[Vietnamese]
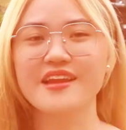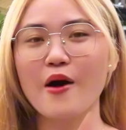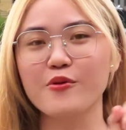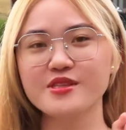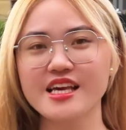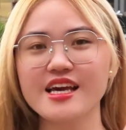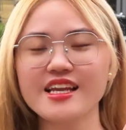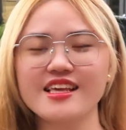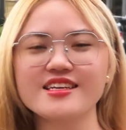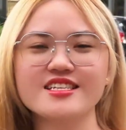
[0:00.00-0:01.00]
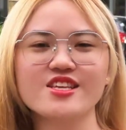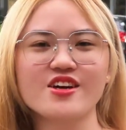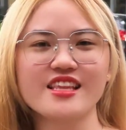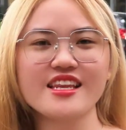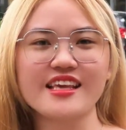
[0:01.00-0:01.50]
Đầu tiên thì Như sẽ
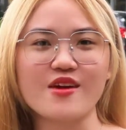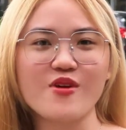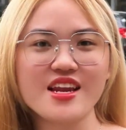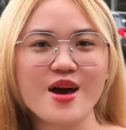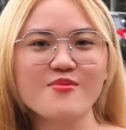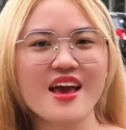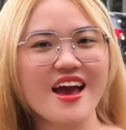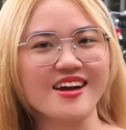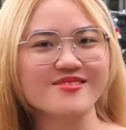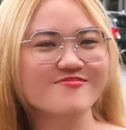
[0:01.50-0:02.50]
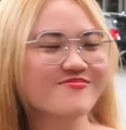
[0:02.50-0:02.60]
cho test chạy quay đêm nha.